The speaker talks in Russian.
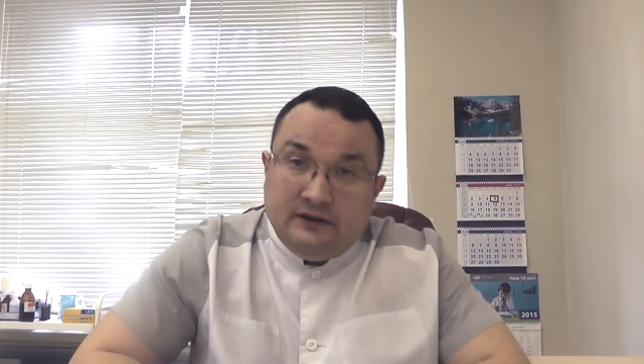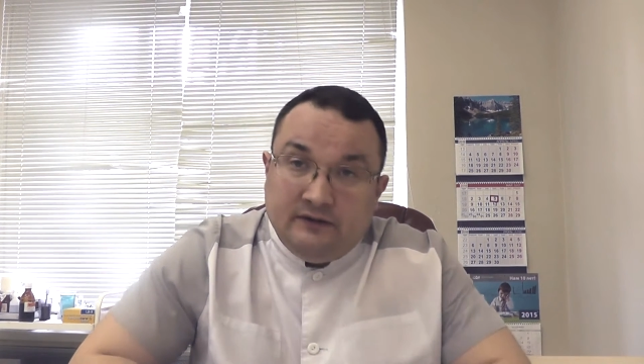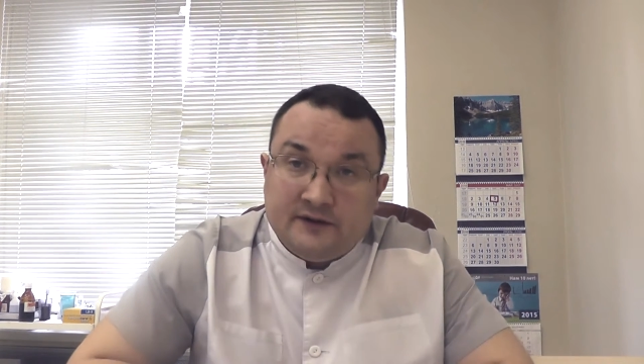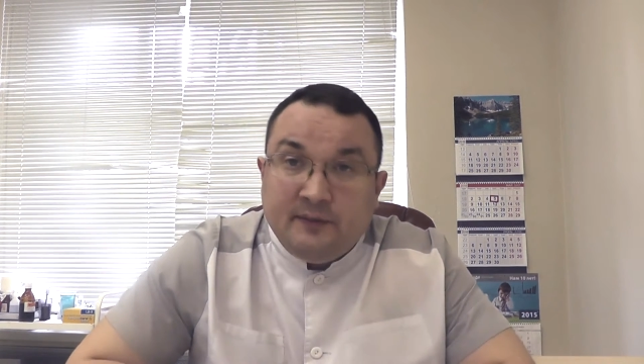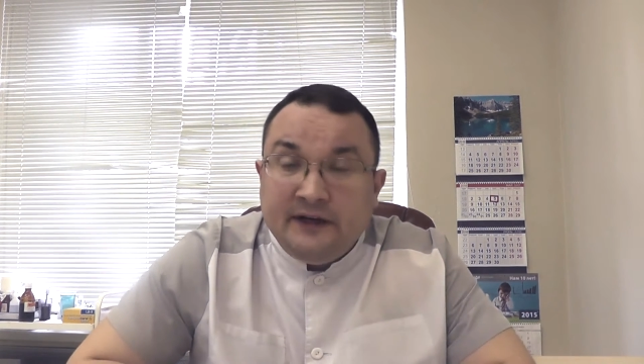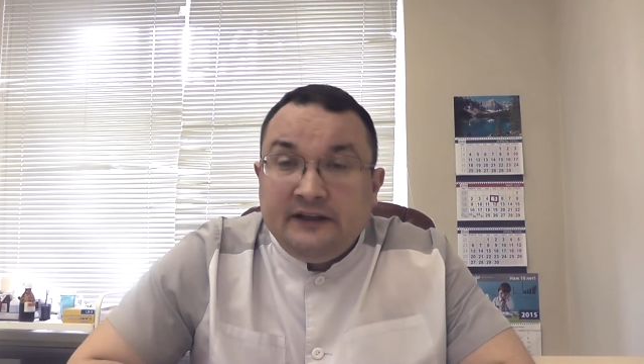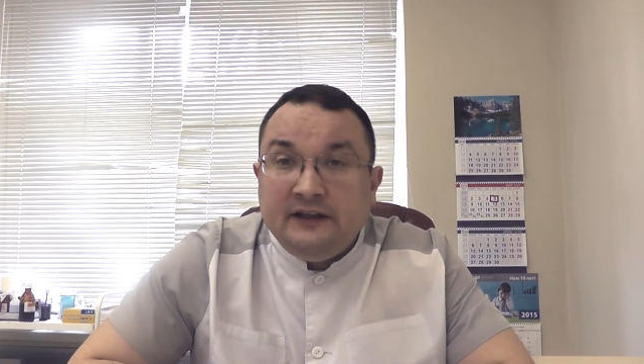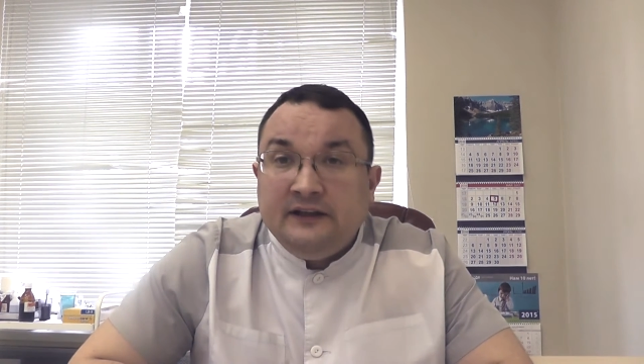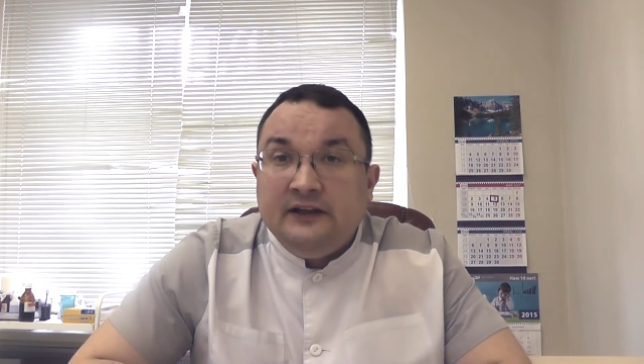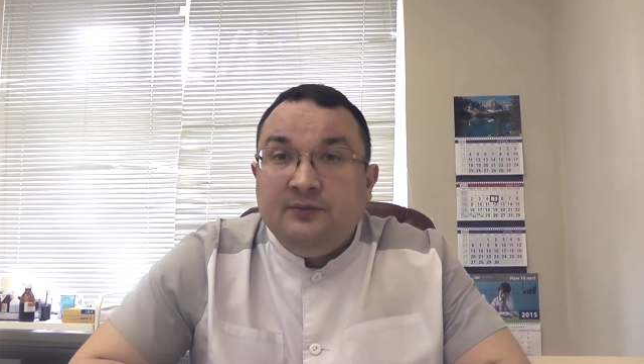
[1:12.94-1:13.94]

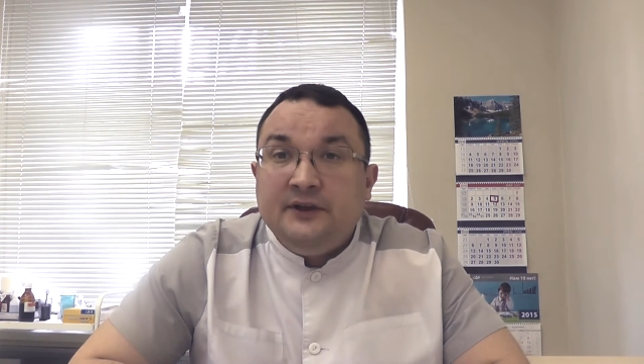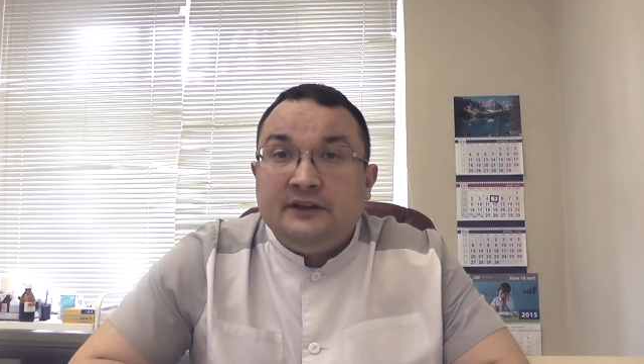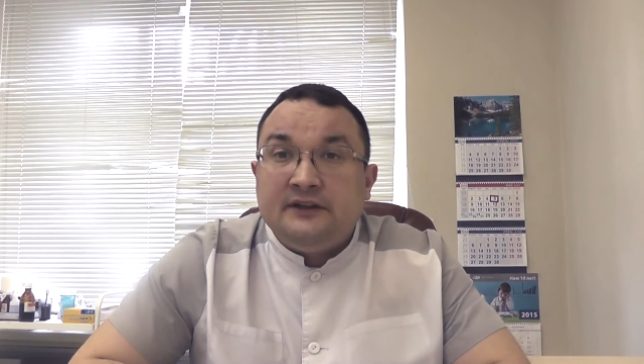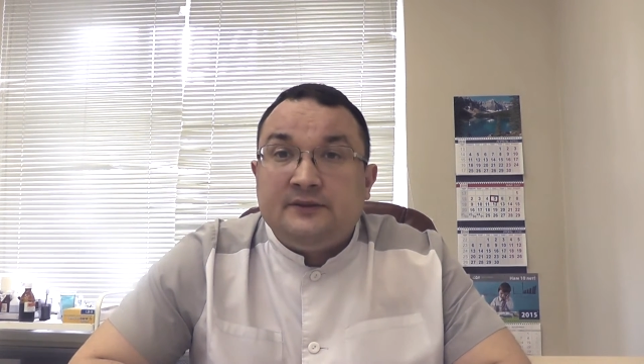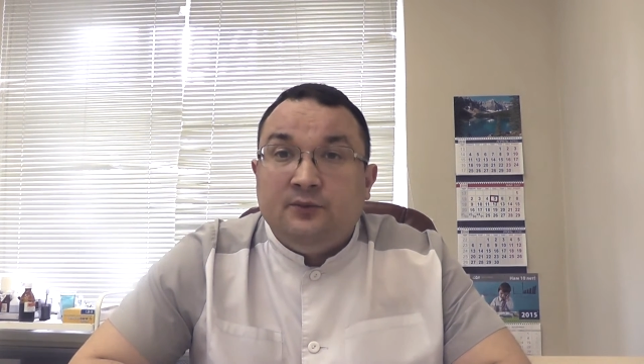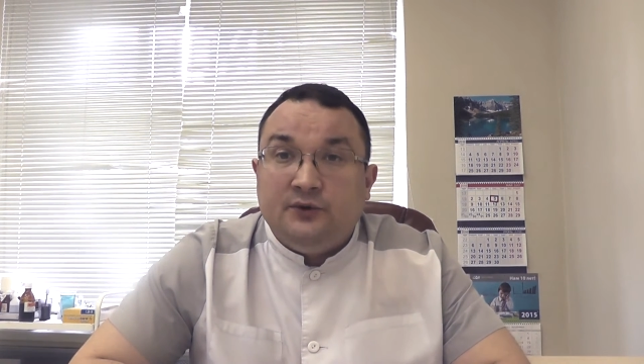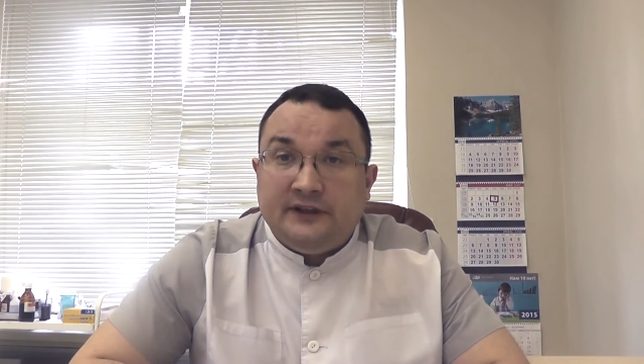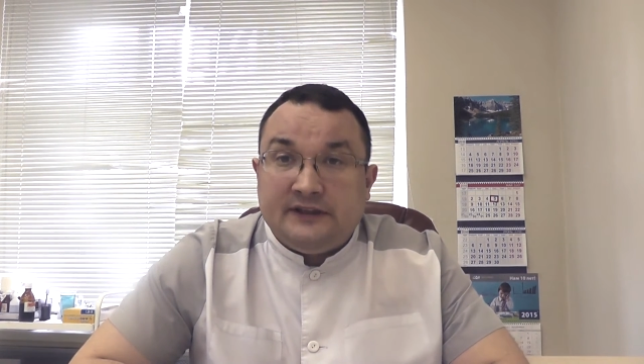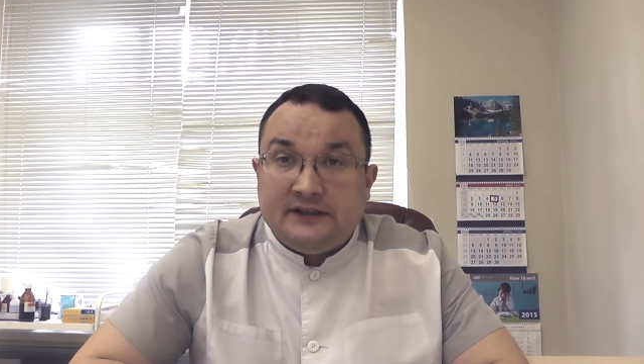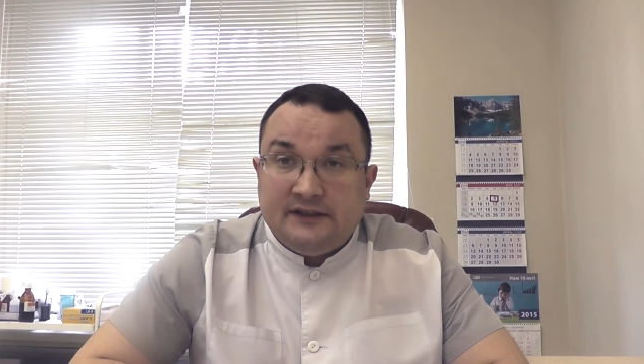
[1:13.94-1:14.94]
воспалительные элементы,
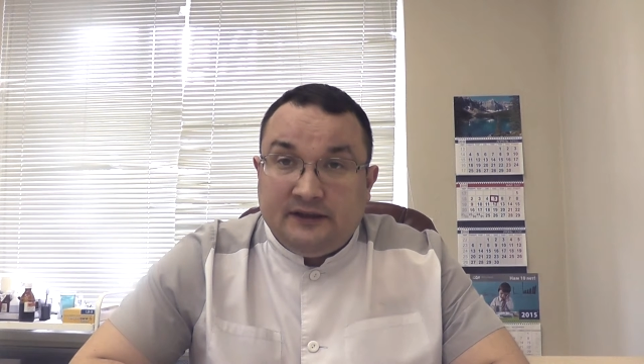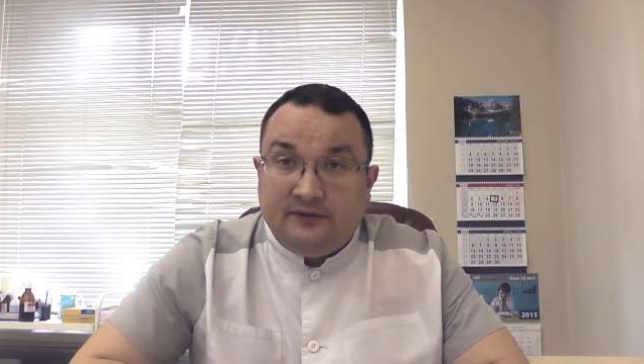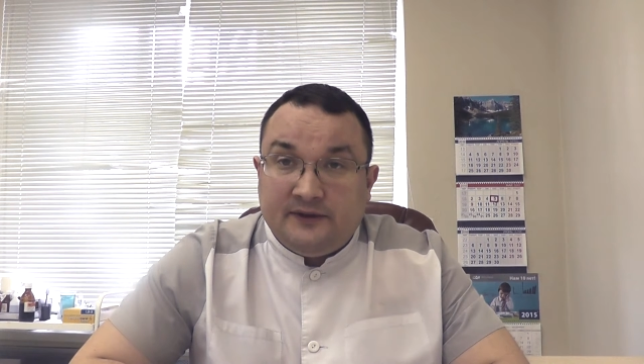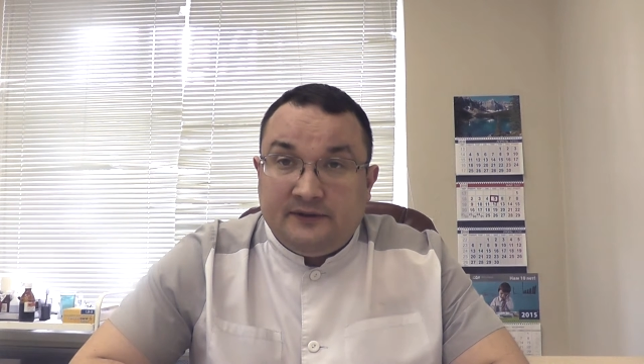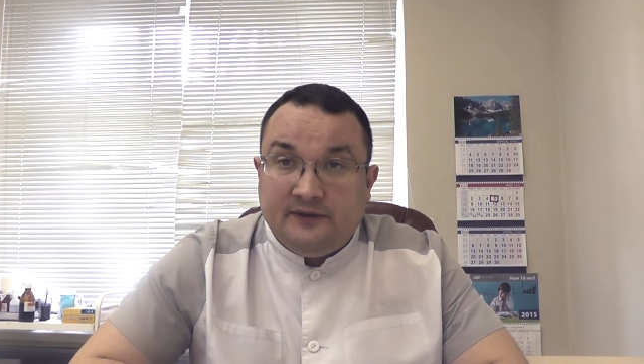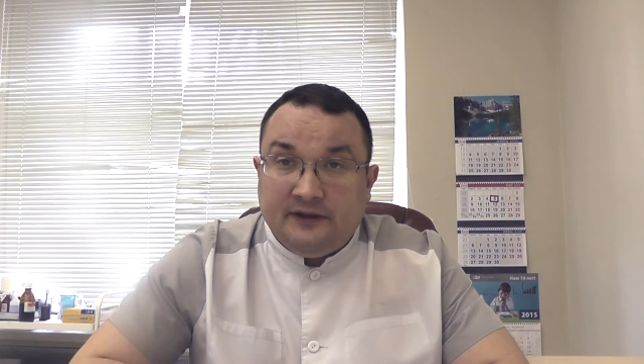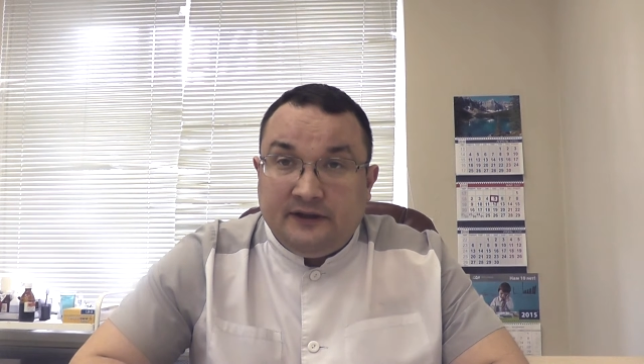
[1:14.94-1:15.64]
смотрятся, соответственно,